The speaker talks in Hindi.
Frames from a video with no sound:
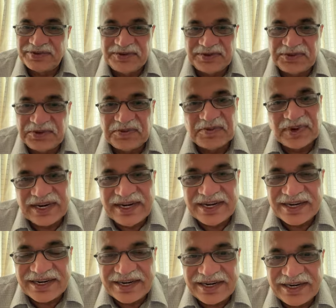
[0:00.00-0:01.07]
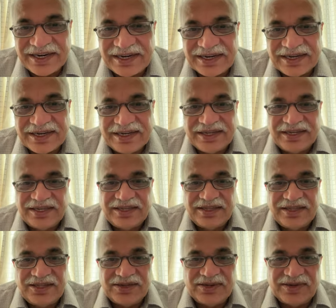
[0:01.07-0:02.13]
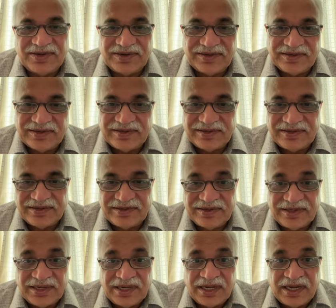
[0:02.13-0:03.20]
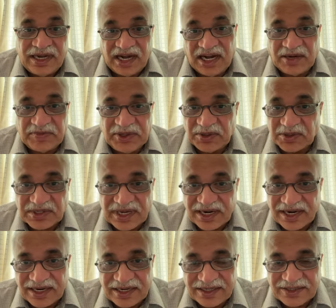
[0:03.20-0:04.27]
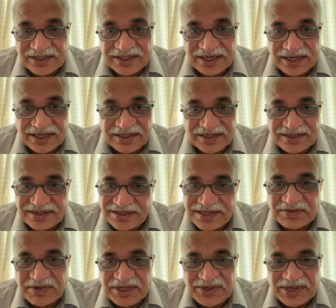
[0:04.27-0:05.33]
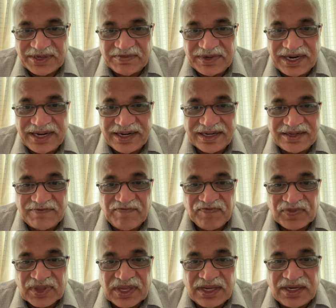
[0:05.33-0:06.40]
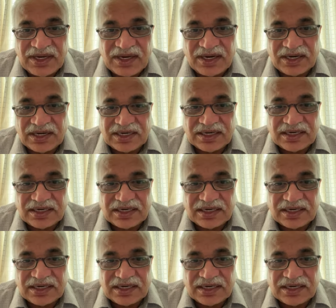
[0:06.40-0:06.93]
यूट्यूब पर ही आ रहे हैं तो आप ही को सारा समय जो है मिलेगा और